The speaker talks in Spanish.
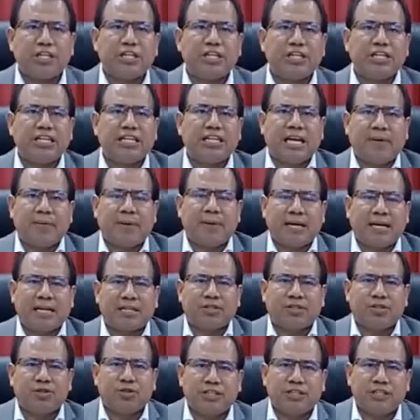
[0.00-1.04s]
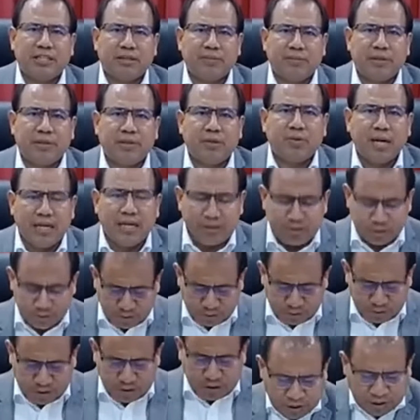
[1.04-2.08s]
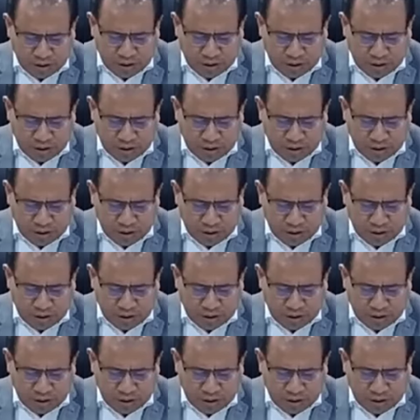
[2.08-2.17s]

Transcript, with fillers: y las vacaciones de medio año,